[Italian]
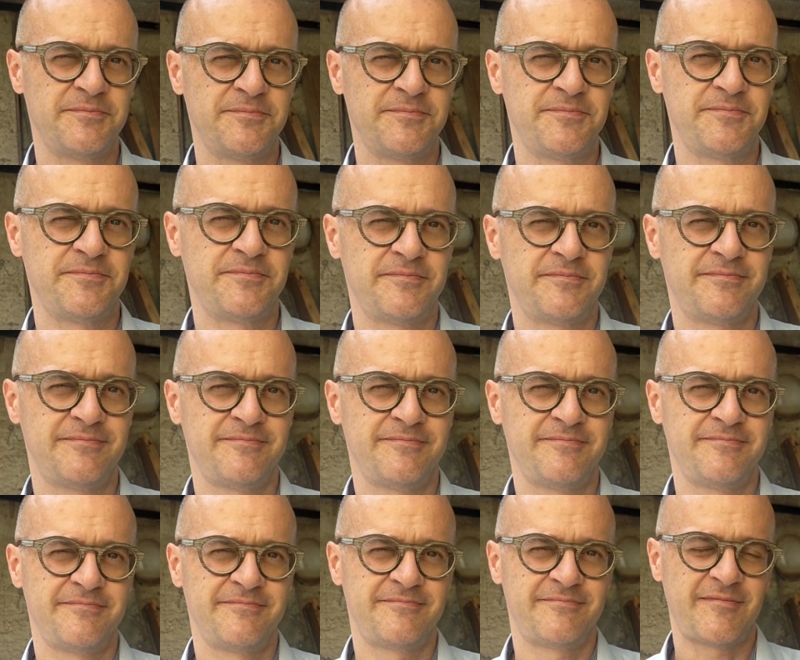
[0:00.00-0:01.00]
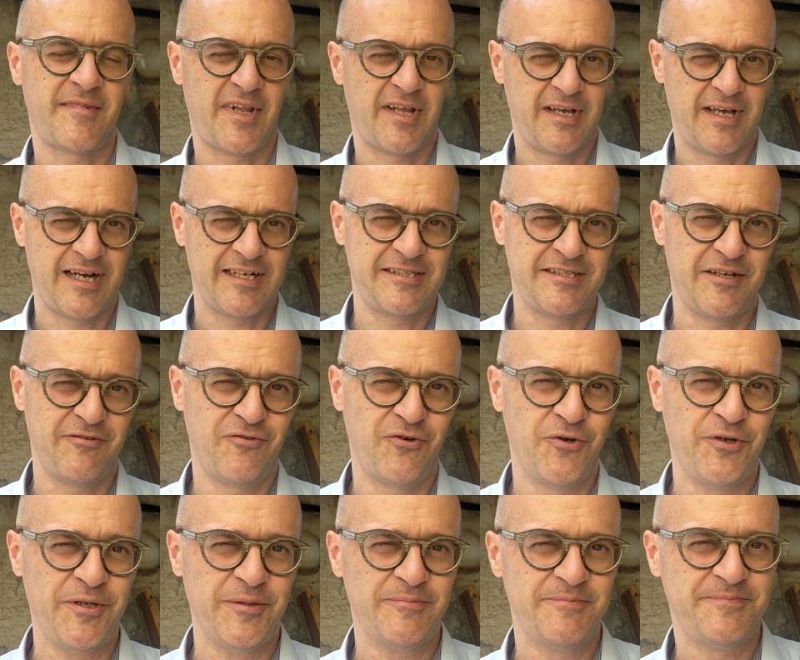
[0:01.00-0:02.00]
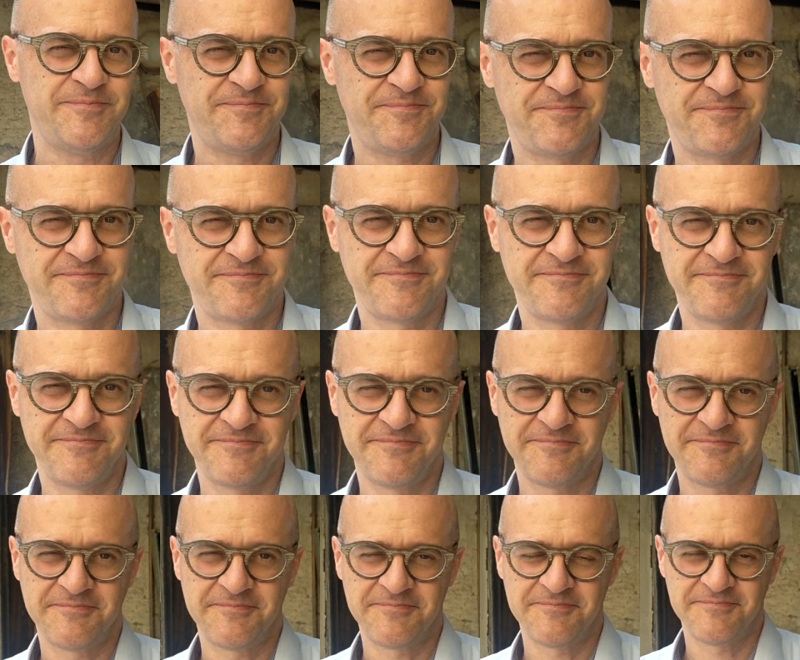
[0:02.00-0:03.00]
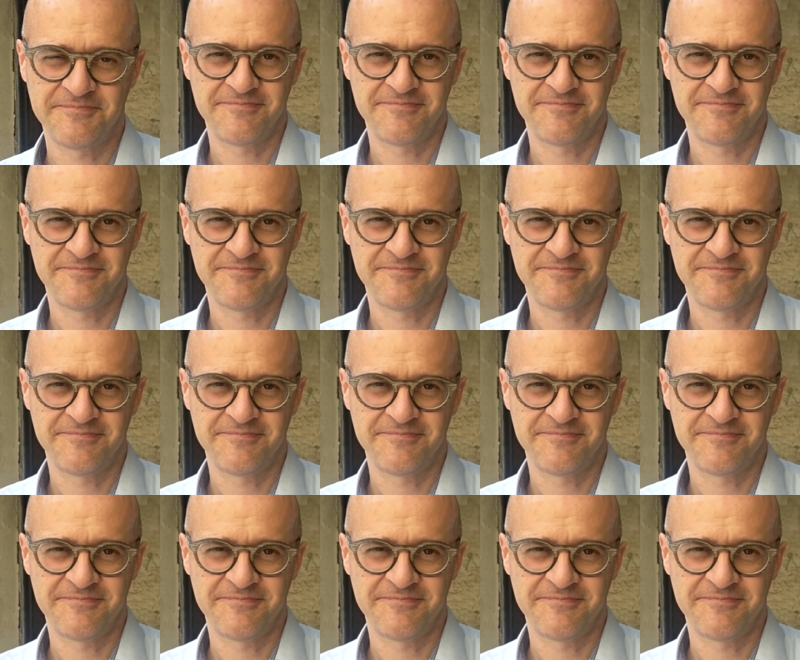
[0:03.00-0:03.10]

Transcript: Grazie Sindaco della tua Grazie testimonianza. Grazie. Eh.